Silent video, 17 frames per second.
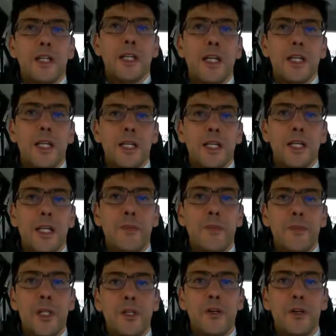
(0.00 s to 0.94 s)
eh, le
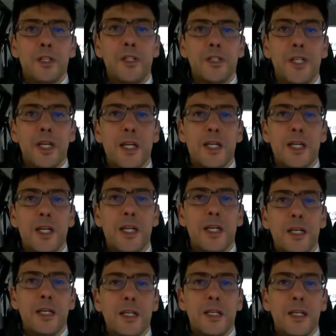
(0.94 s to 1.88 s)
migliori scene
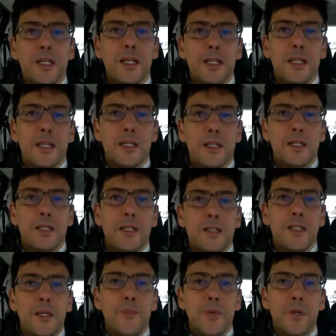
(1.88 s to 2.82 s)
eh,
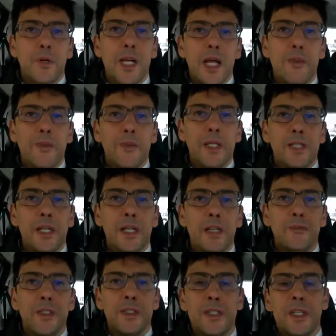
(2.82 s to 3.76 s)
dei programmi
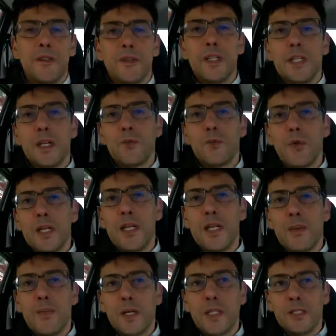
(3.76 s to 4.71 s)
televisivi nei quali
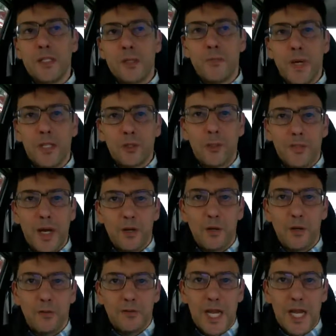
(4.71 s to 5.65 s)
ha partecipato
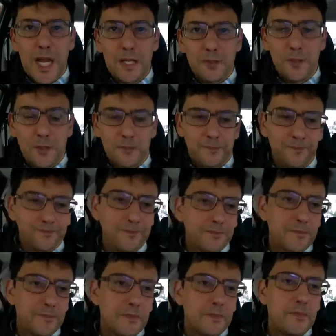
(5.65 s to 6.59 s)
Paolo Villaggio
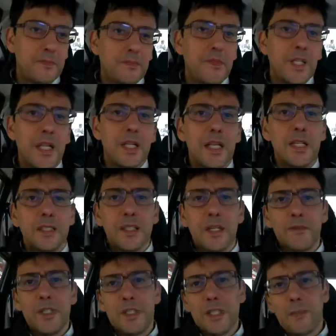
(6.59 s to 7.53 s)
le
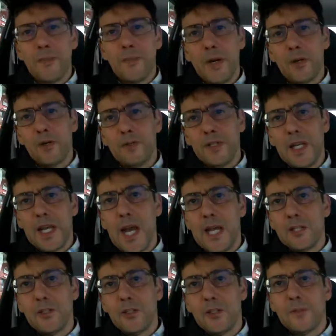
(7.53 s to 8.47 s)
interviste a Paolo
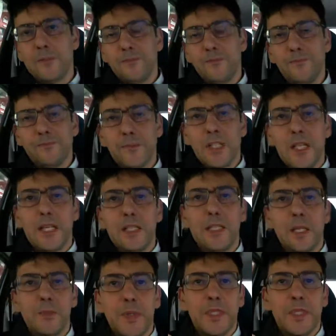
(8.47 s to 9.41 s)
Villaggio, le
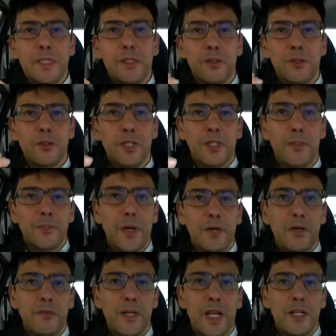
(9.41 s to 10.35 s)
interpretazioni di
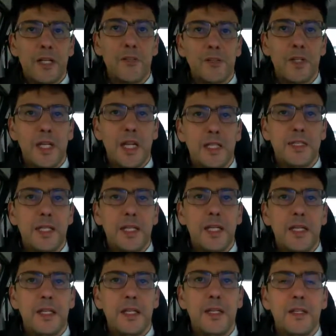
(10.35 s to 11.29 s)
Paolo Villaggio nella
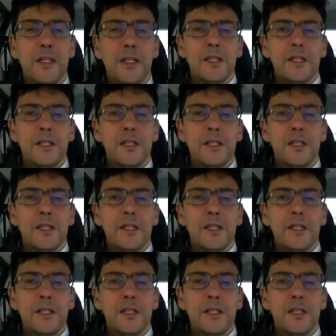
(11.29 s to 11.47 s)
tele,